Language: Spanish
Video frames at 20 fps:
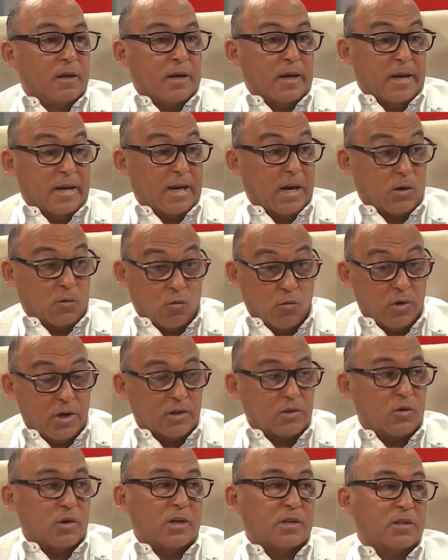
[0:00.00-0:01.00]
en
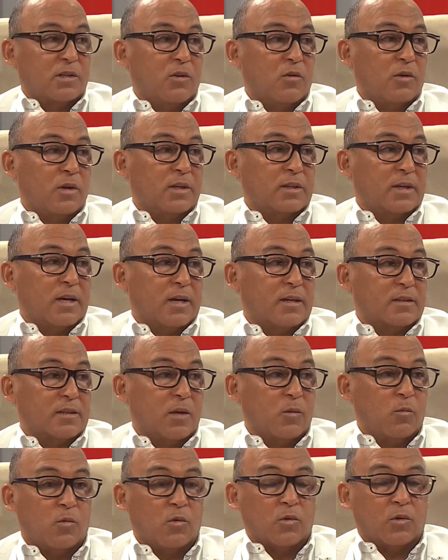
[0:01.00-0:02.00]
algunas ocasiones
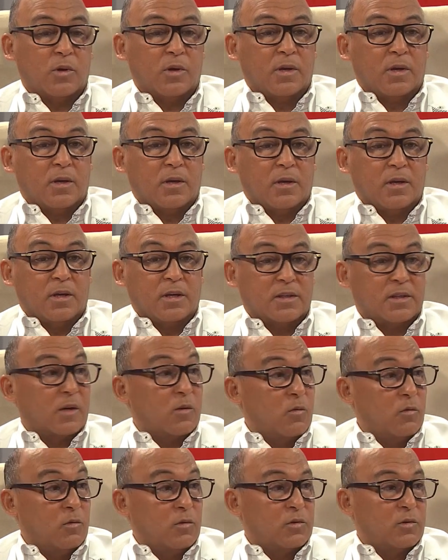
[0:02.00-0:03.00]
hacemos ese
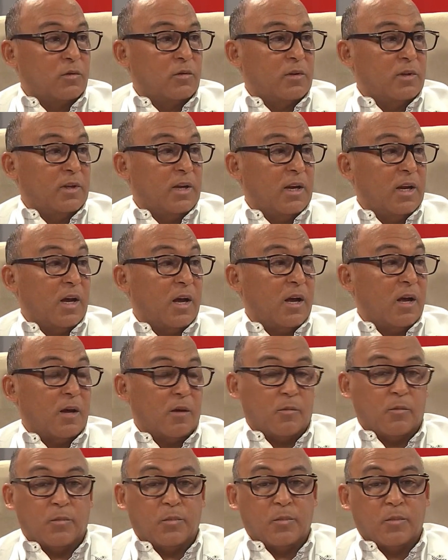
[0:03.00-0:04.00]
curso de, la,
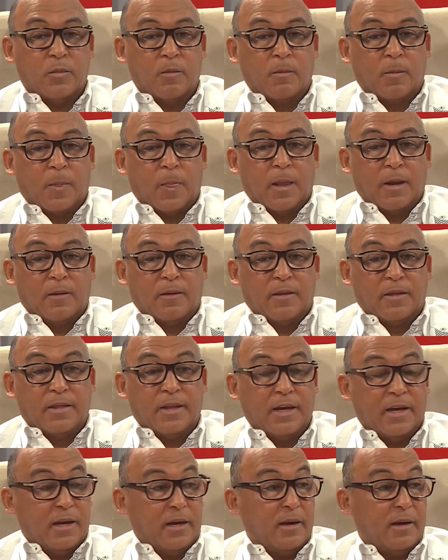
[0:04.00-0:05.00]

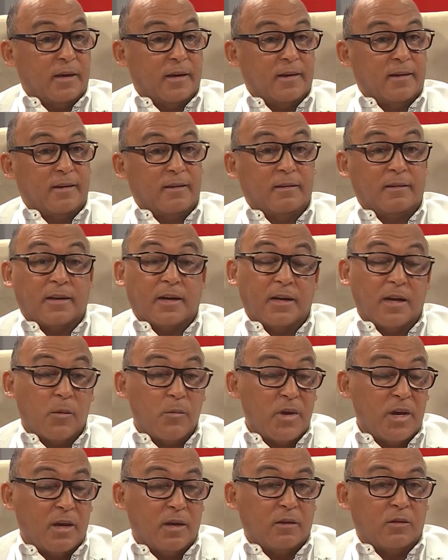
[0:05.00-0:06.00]
de
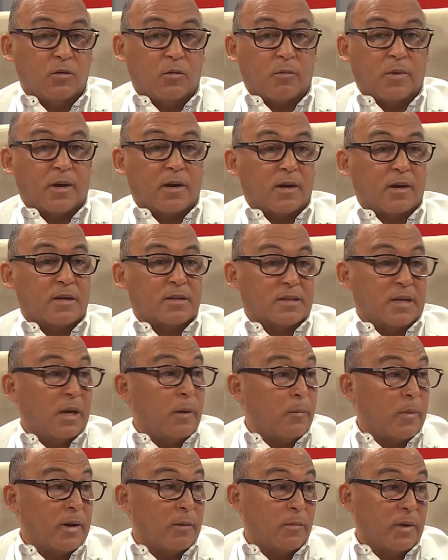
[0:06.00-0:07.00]
entrenamiento para que
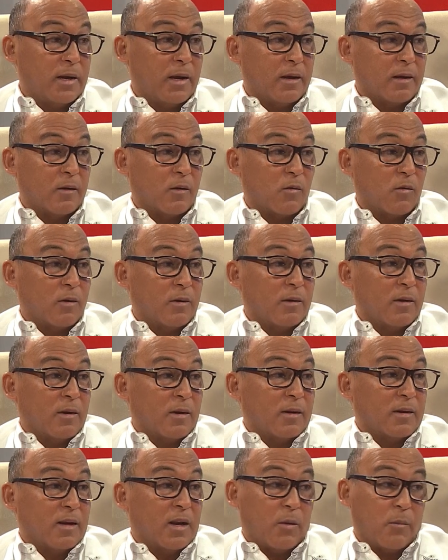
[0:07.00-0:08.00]
sepan, ¿verdad?
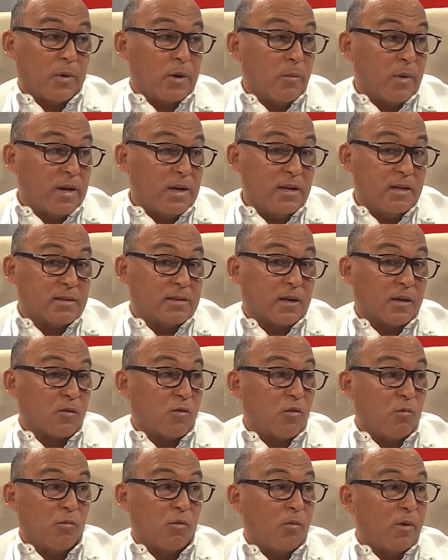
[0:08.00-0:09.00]
La primariza,
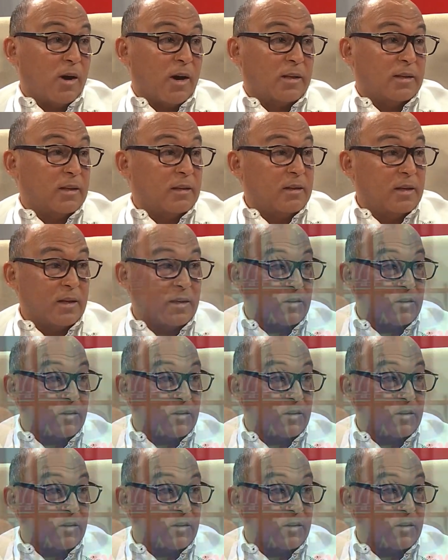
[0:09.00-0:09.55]
cómo van a atender